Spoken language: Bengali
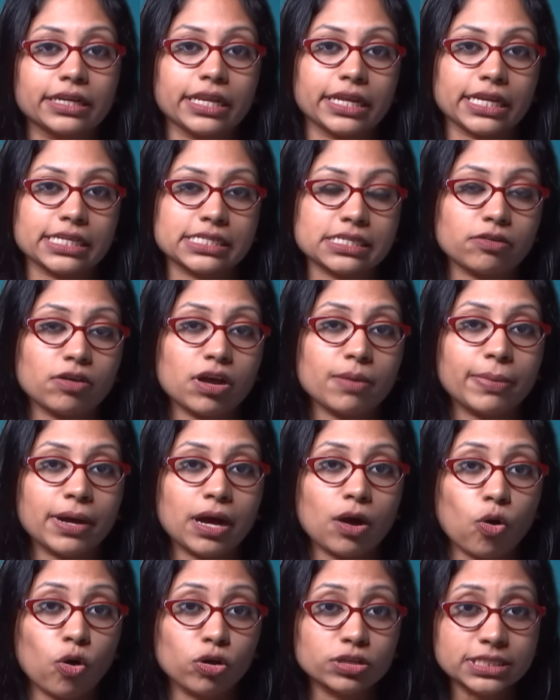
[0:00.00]
রেগে যাওয়া বা
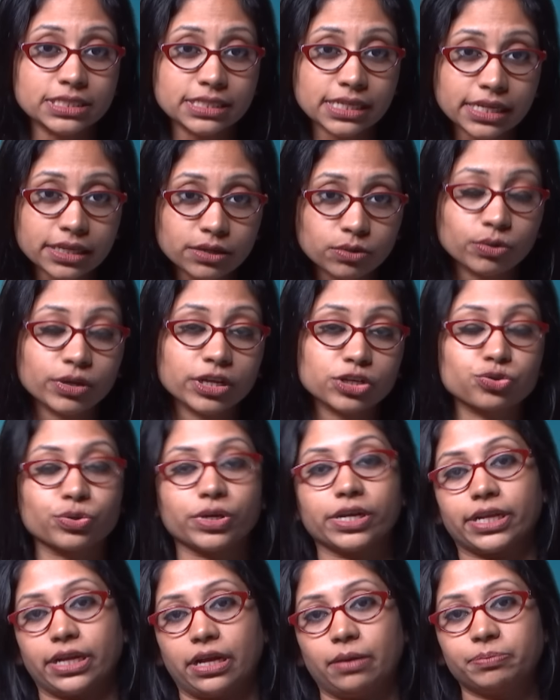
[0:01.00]
অস্থির হয়ে
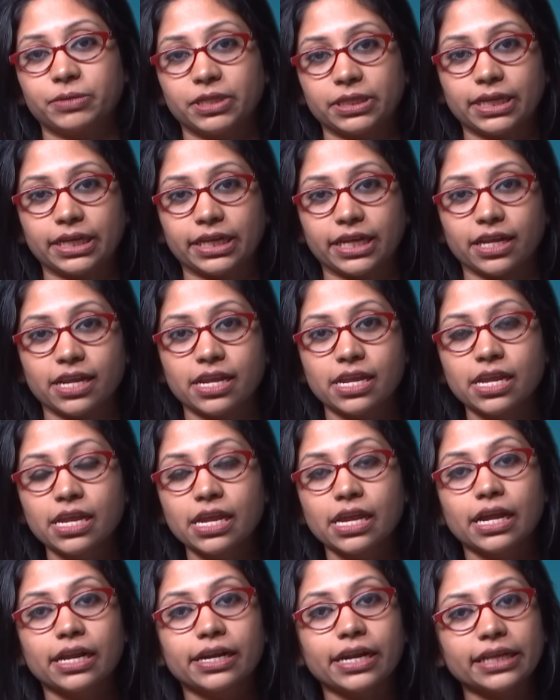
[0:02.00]
শরীর কাঁপতে থাকে
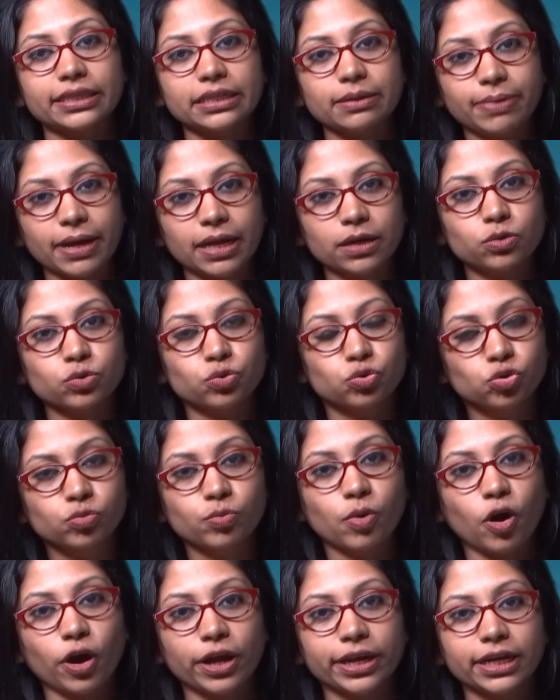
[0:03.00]
রাতে ভালো ঘুম
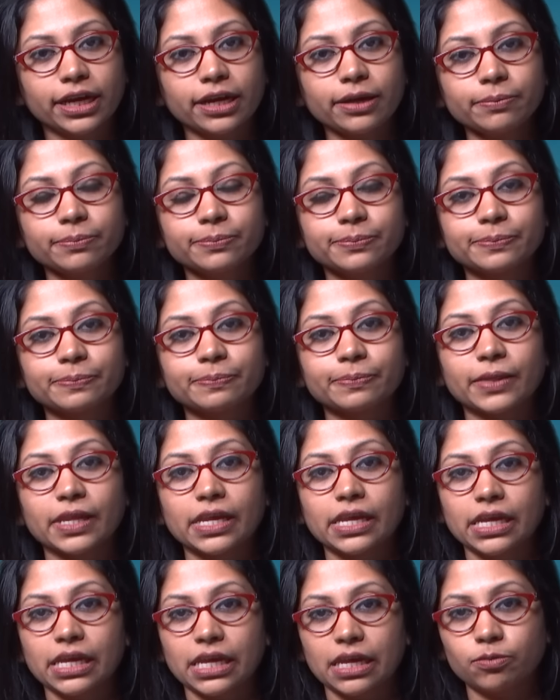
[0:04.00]
হয় না
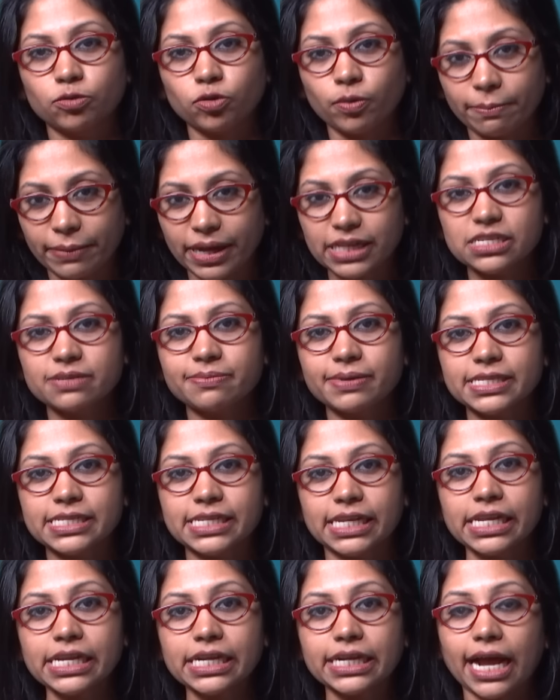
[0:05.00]
এবং মাঝে
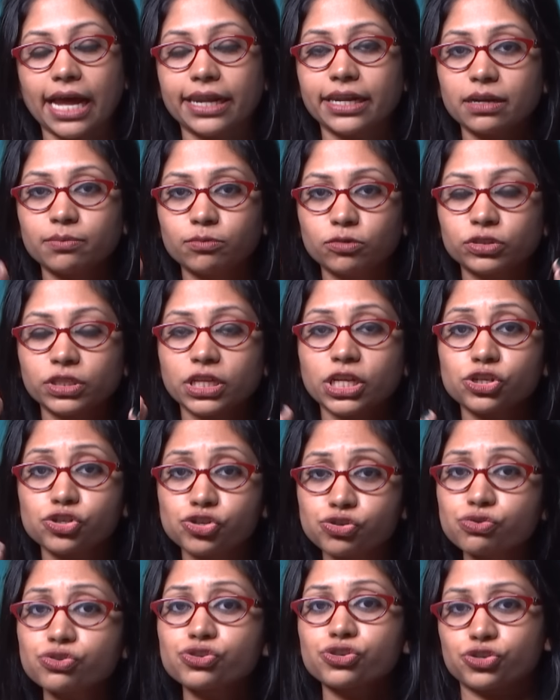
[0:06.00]
মাঝে কানের মধ্যে
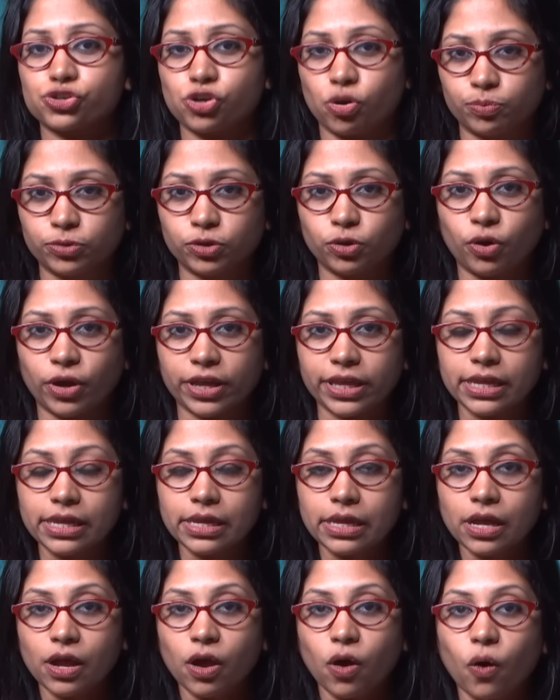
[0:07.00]
শো শব্দ হয়
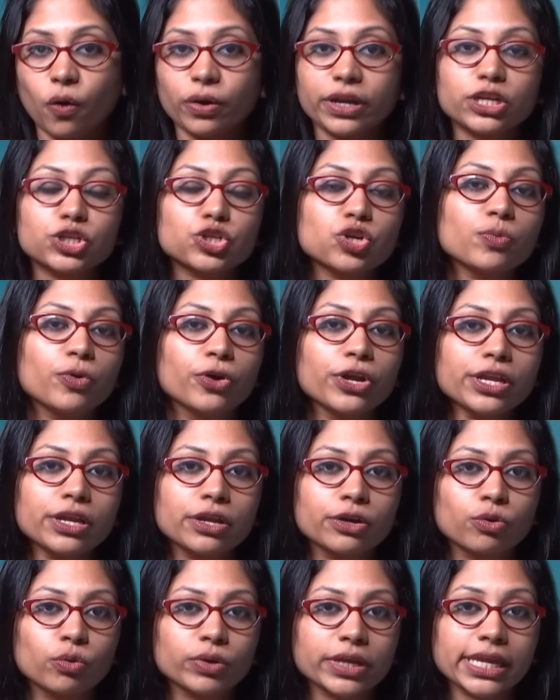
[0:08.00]
অনেক সময়
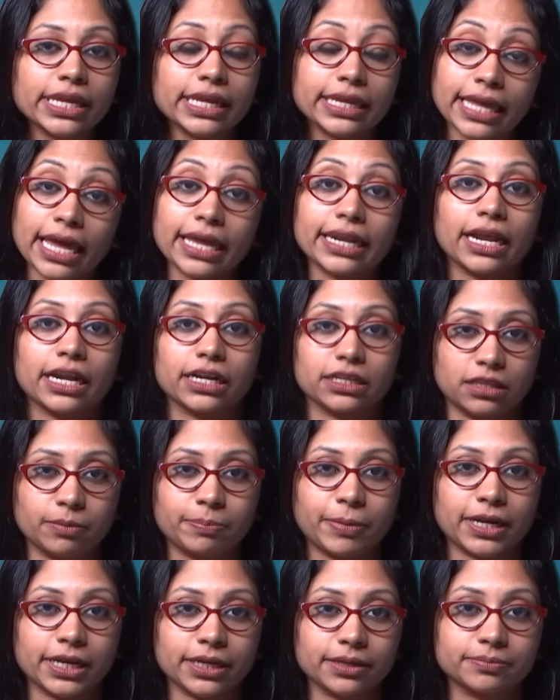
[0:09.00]
রোগী জ্ঞান হারাতে
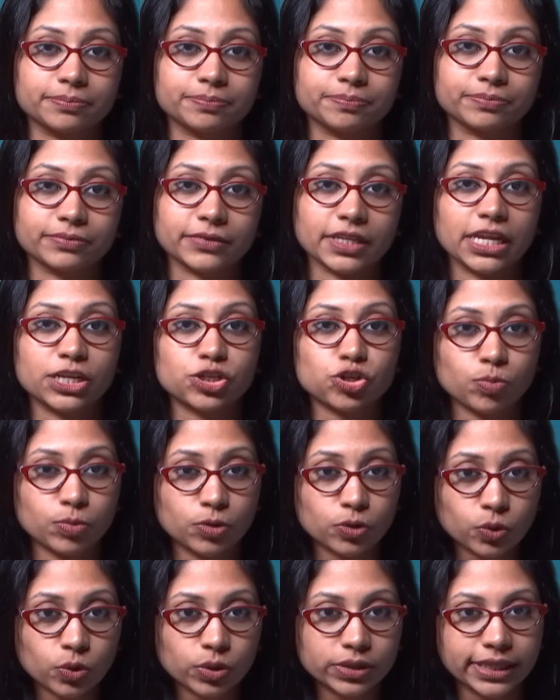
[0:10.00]
পারেন এসব
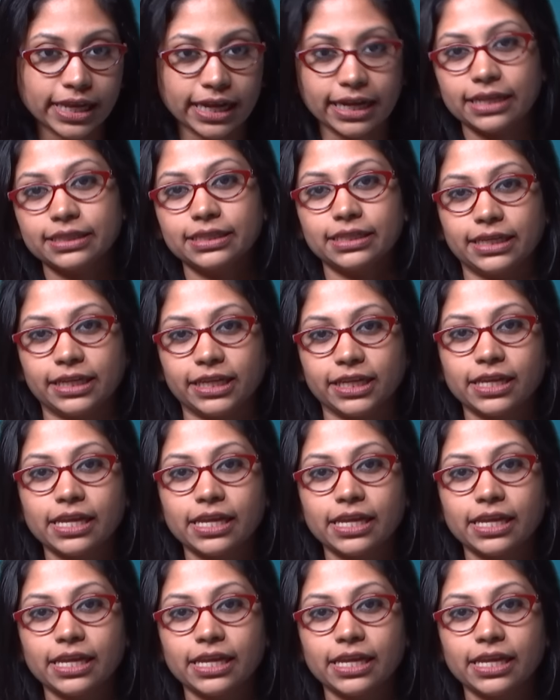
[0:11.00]
লক্ষণ দেখা দিলে